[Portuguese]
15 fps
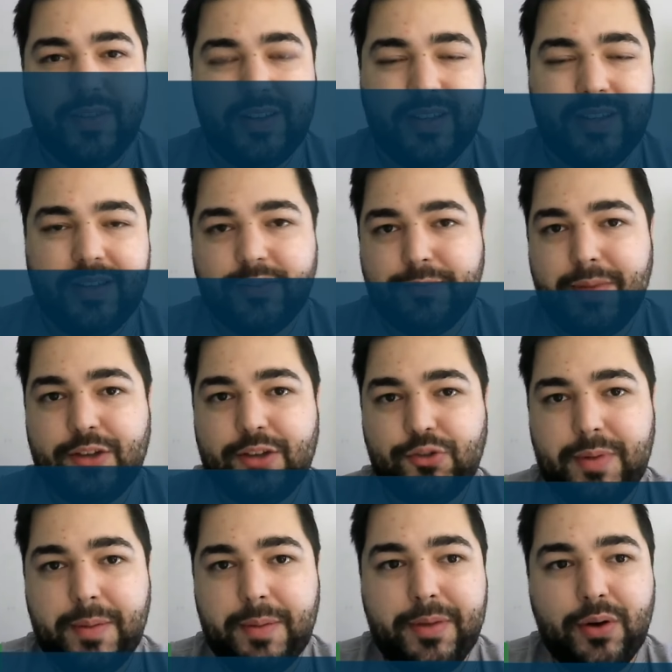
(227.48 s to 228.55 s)
você vai ter espaço
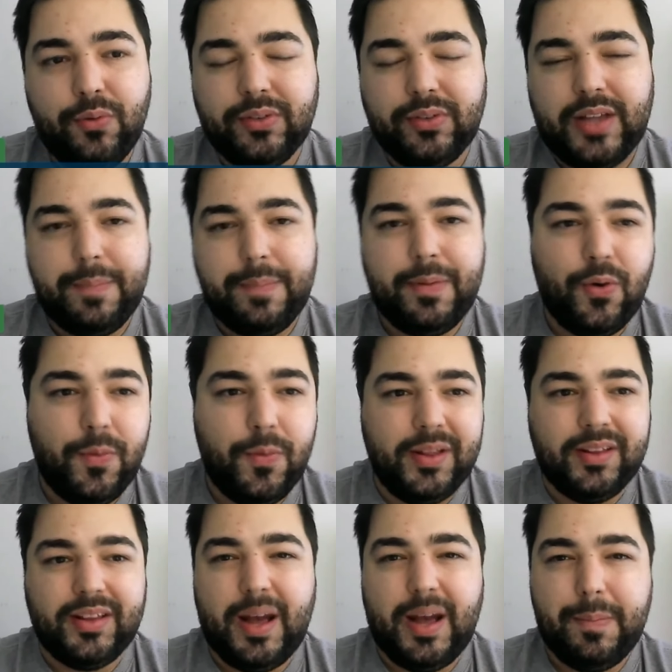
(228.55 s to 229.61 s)
para perguntar, para
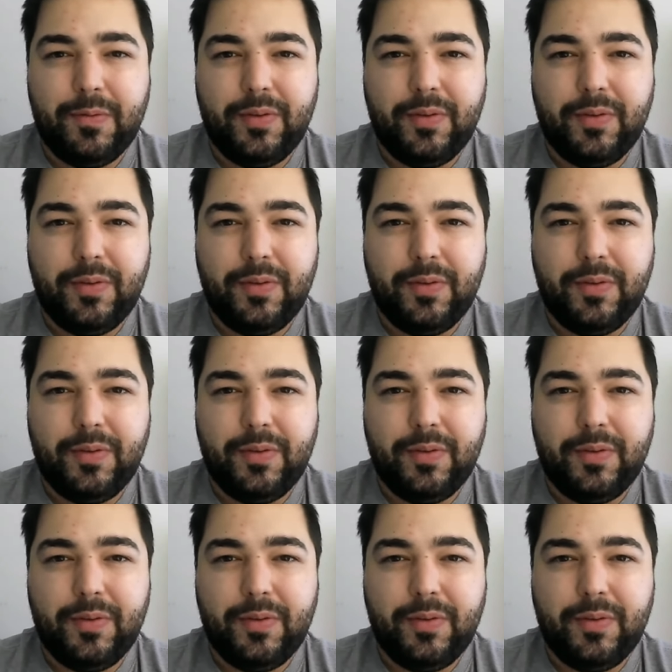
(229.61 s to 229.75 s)
comentar,